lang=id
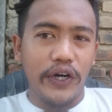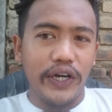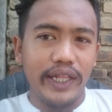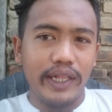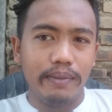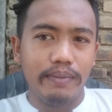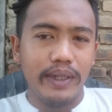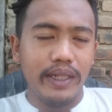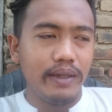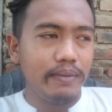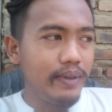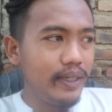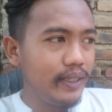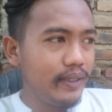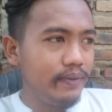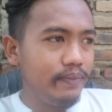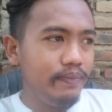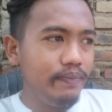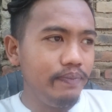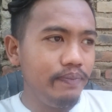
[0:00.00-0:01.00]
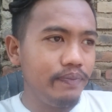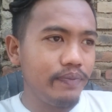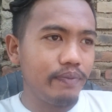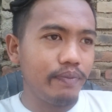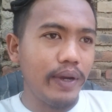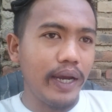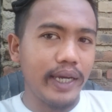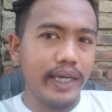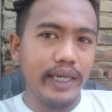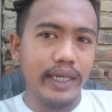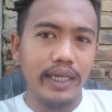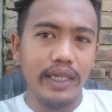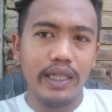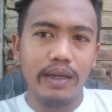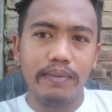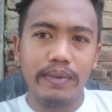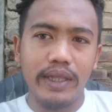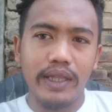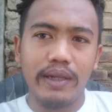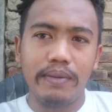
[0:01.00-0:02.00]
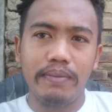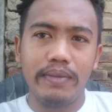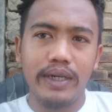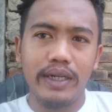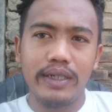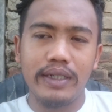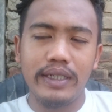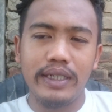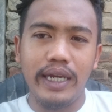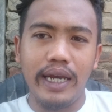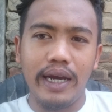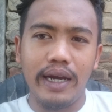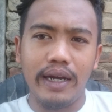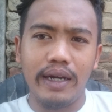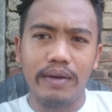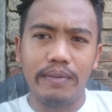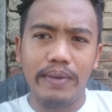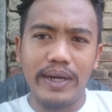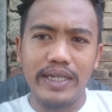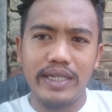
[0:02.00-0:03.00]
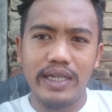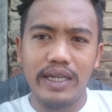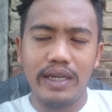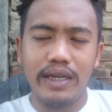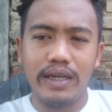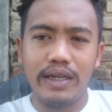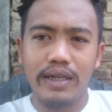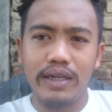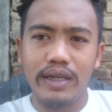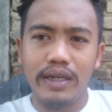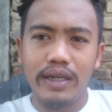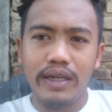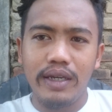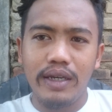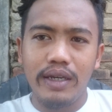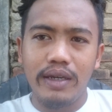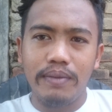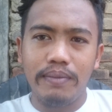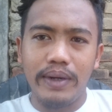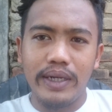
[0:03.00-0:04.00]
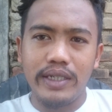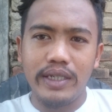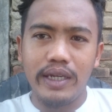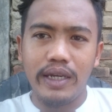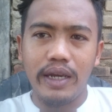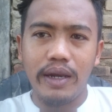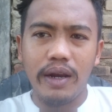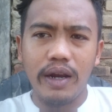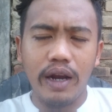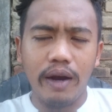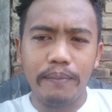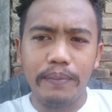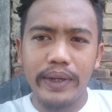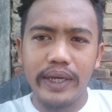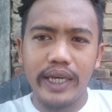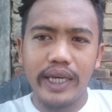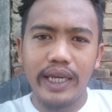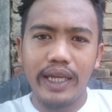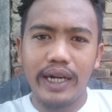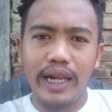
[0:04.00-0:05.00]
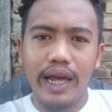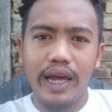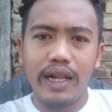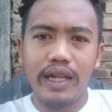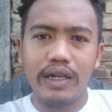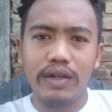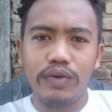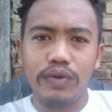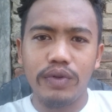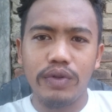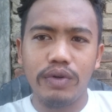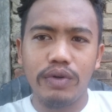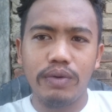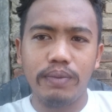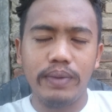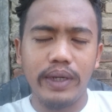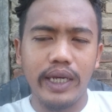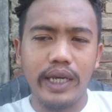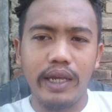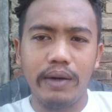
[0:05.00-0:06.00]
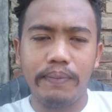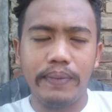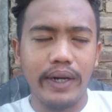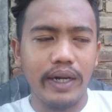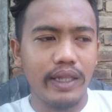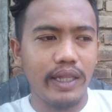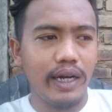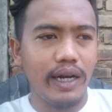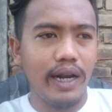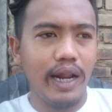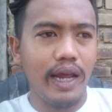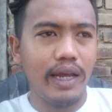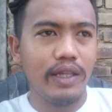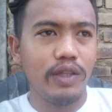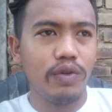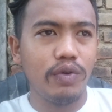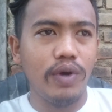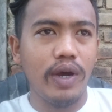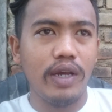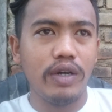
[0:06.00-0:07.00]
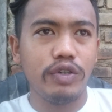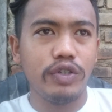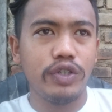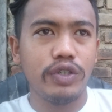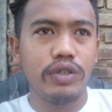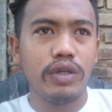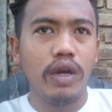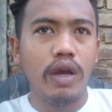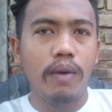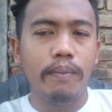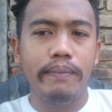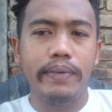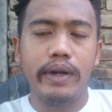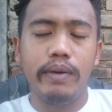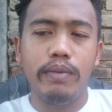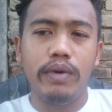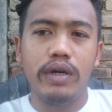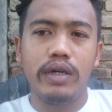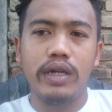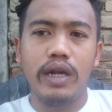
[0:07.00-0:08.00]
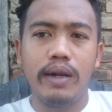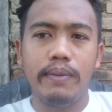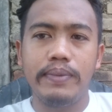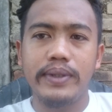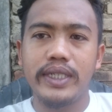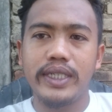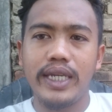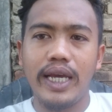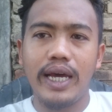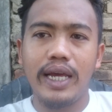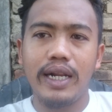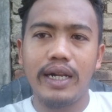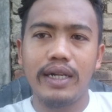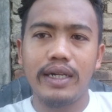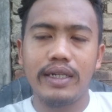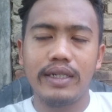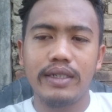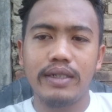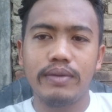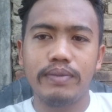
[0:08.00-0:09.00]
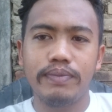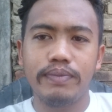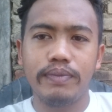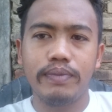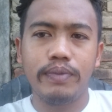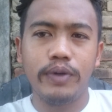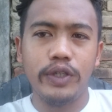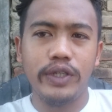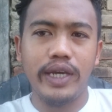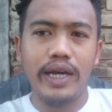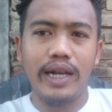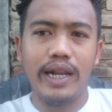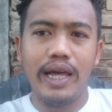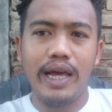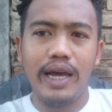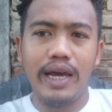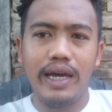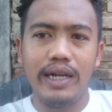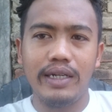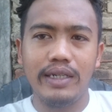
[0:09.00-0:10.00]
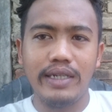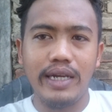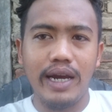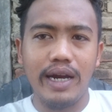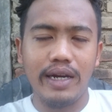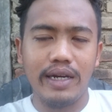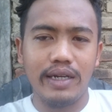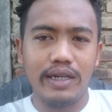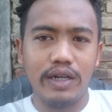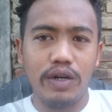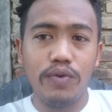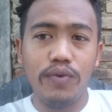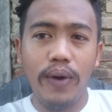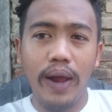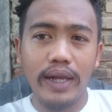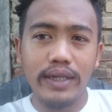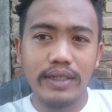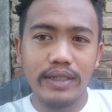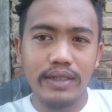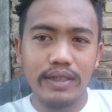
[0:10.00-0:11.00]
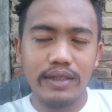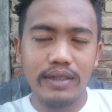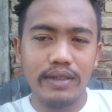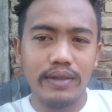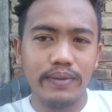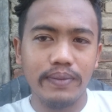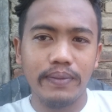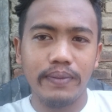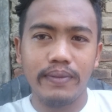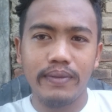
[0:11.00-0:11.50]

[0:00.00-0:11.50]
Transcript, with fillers: oke teman-teman bagi teman-teman yang masih masih kepikiran untuk pikir berternak itu harus bermodal besar punya lahan yang luas